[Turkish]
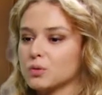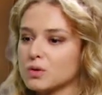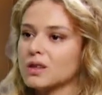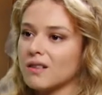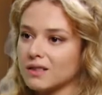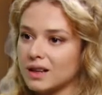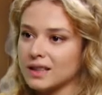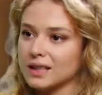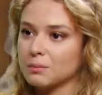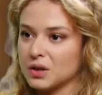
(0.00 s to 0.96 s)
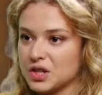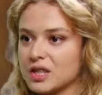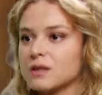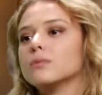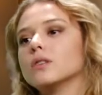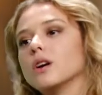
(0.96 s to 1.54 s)
Bu sınavlardaki
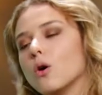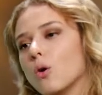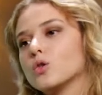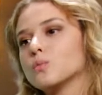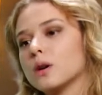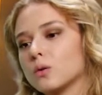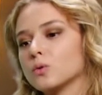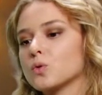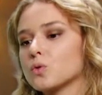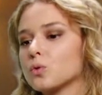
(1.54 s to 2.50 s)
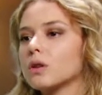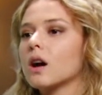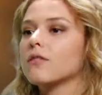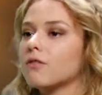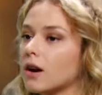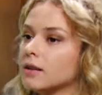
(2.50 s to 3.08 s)
başarımı ölçme
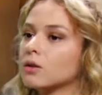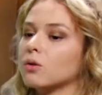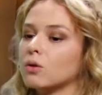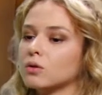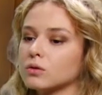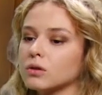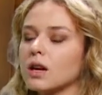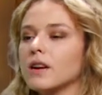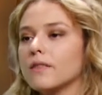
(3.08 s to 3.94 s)
konusunda faydalı oldu.